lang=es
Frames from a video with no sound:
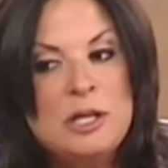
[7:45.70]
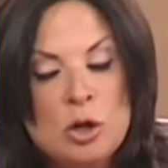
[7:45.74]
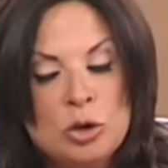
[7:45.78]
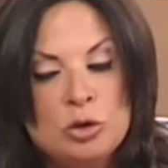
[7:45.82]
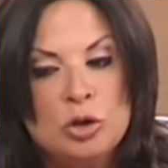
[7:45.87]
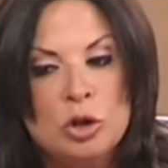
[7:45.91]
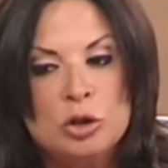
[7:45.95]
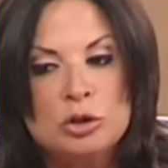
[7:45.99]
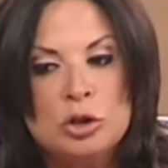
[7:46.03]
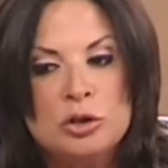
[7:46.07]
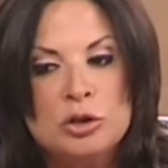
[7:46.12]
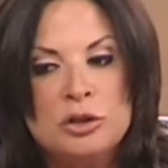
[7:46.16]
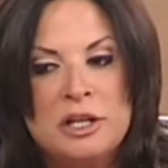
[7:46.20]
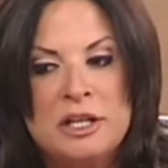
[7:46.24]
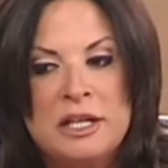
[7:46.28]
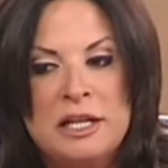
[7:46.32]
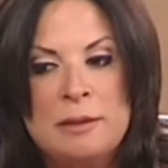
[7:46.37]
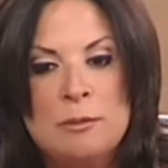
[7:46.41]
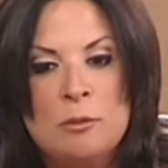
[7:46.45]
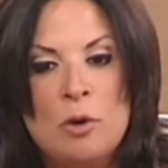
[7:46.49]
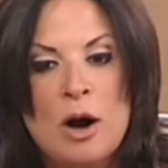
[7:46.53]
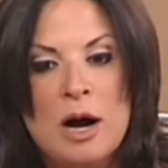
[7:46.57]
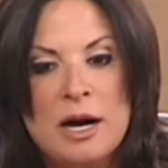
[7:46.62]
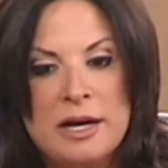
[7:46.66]
nosotros
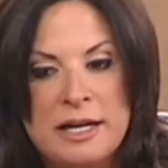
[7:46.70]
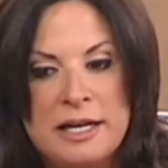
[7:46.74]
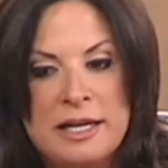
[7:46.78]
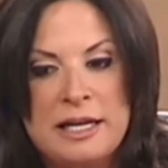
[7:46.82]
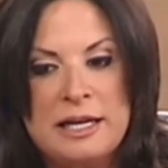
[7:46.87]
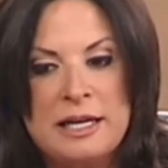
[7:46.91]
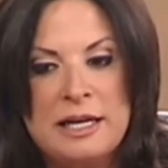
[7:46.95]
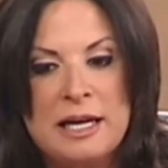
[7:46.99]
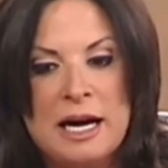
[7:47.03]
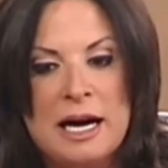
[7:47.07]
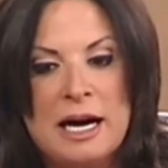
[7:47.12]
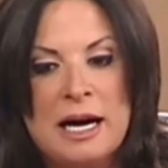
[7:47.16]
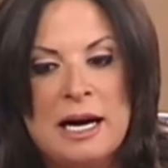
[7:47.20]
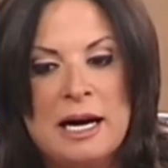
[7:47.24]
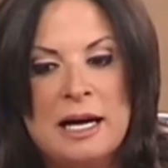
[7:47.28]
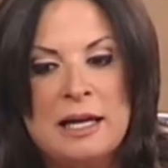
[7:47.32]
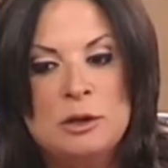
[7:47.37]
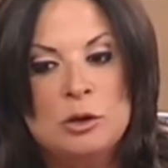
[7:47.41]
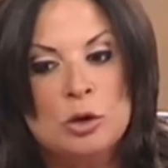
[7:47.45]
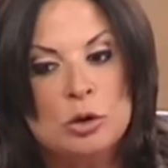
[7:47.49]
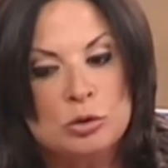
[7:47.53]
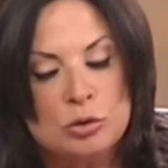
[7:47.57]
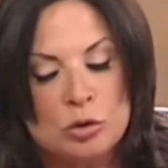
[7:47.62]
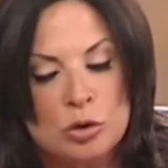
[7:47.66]
tenemos aquí
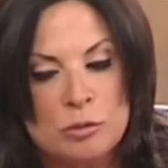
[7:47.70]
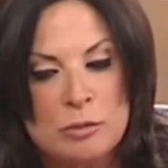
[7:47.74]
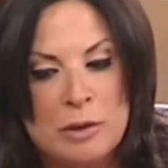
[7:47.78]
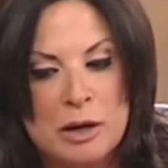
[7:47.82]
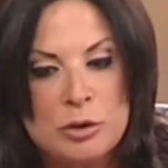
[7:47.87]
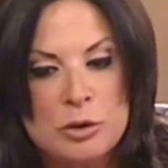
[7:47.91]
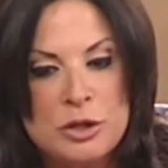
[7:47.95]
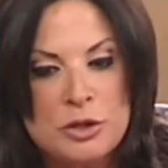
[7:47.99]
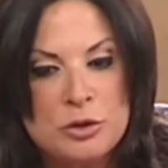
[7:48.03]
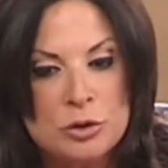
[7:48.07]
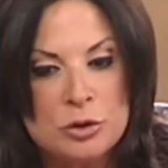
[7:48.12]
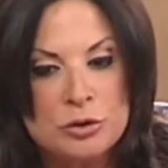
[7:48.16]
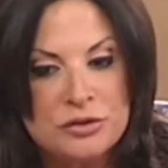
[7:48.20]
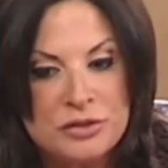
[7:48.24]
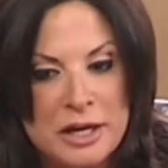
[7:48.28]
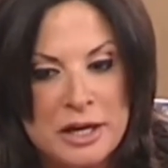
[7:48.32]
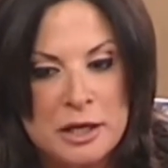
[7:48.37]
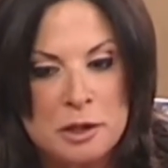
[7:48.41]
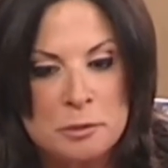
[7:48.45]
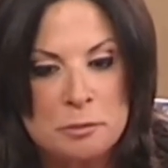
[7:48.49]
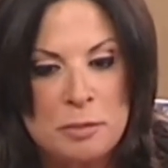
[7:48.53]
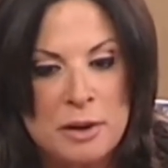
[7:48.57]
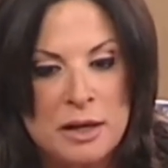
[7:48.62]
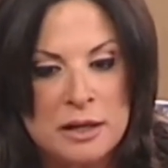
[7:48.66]
al doctor Mauricio
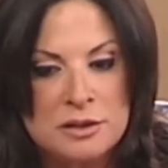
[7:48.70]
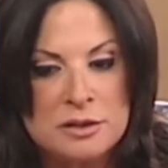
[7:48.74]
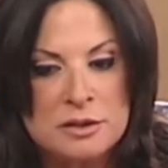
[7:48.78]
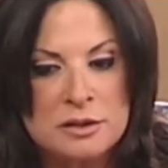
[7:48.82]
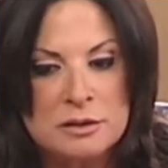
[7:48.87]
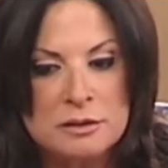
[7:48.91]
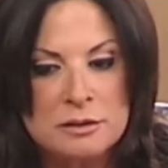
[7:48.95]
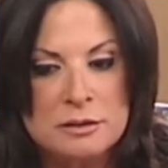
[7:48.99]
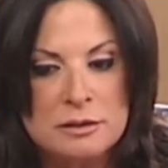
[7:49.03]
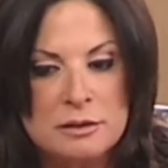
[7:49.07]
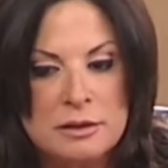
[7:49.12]
Serpas,